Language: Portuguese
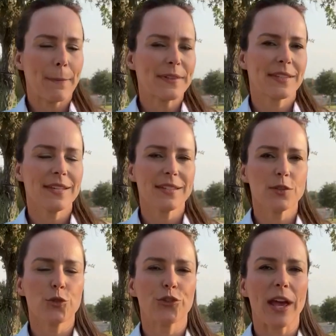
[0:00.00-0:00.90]
A
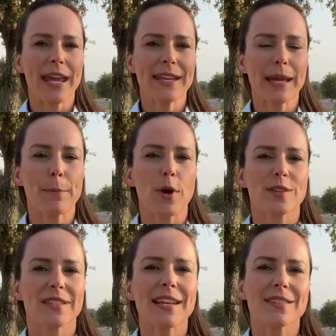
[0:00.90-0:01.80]
pesquisa sugere que
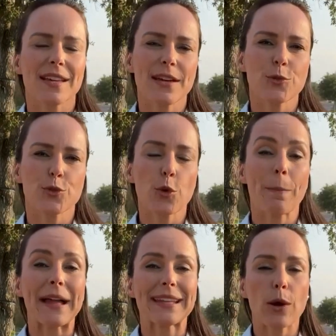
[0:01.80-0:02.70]
após três anos
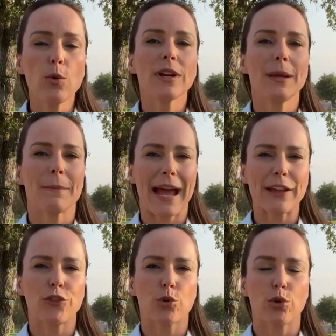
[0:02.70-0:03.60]
do padrão
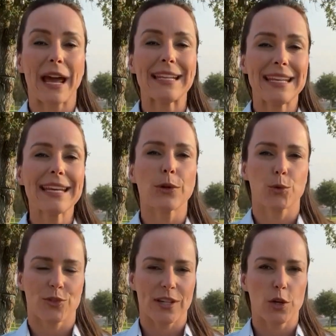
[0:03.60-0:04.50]
climático Laninha
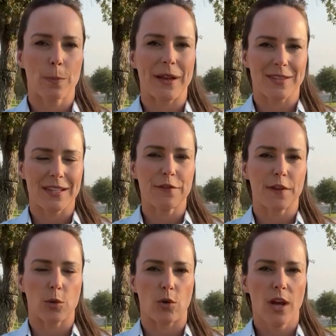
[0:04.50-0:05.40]
no Oceano
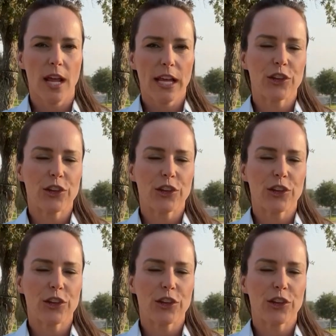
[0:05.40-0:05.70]
Pacífico,